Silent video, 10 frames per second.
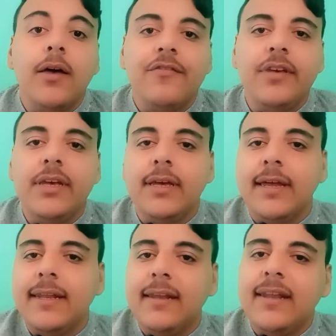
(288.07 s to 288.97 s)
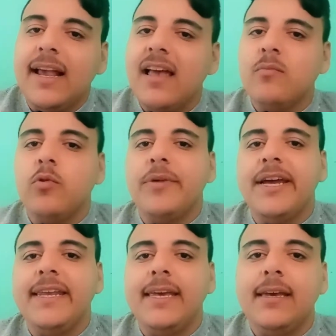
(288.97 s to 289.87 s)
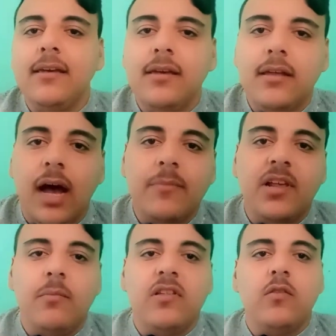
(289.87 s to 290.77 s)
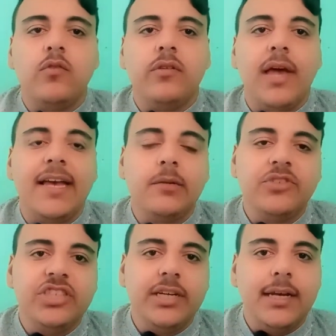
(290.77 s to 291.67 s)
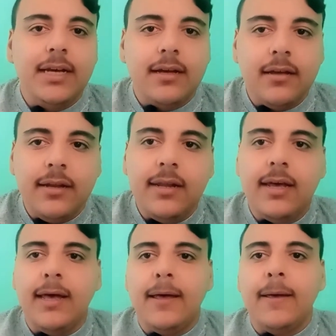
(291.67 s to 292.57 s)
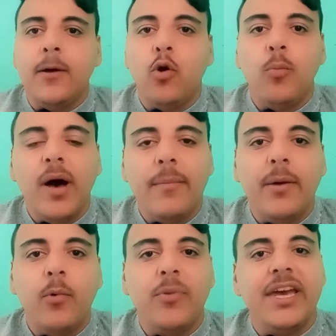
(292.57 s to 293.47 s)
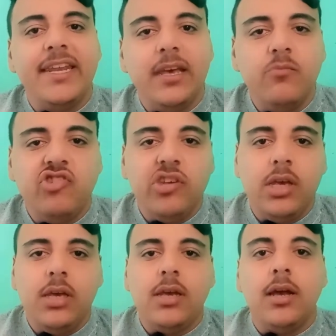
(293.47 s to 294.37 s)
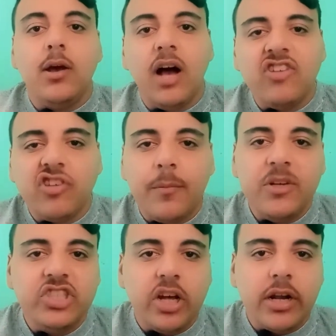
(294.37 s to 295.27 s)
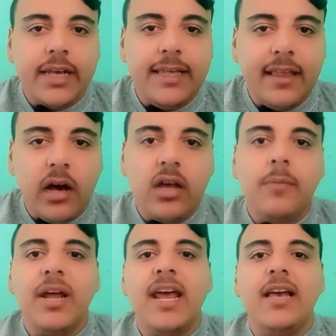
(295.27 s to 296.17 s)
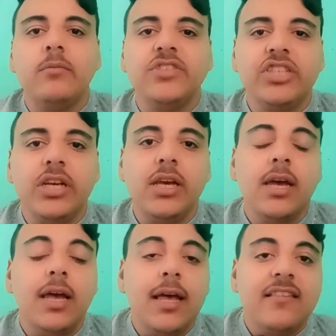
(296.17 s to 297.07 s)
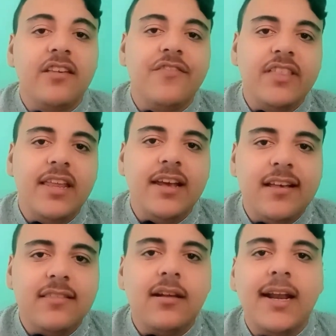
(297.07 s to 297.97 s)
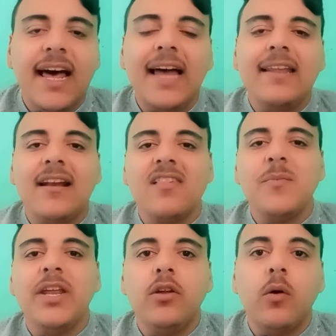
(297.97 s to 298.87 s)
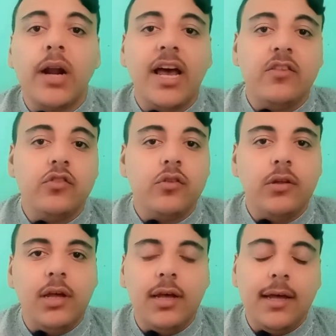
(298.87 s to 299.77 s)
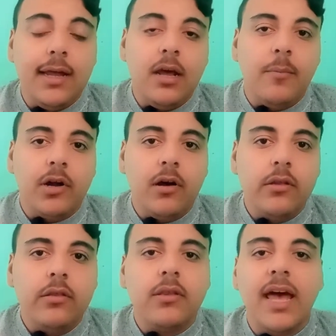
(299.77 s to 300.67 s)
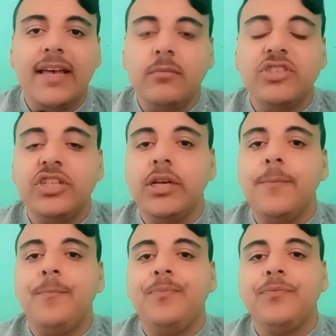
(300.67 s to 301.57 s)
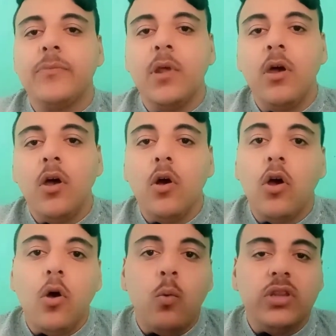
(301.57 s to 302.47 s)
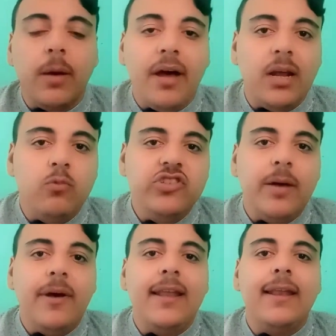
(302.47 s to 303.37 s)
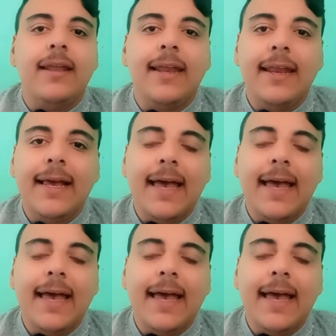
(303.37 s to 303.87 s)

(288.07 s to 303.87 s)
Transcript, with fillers: في ان النجاز ممكن يجي حمزه المسلوسي هيمشي ان اوباما ممكن يمشي اشرف بن شرقي تقريبا هيمشي سيف الدين الجزيرة اللي اعلن رسميا ان هو رايح آه، الامارات هيمشي وطبعا ابو جبل اللي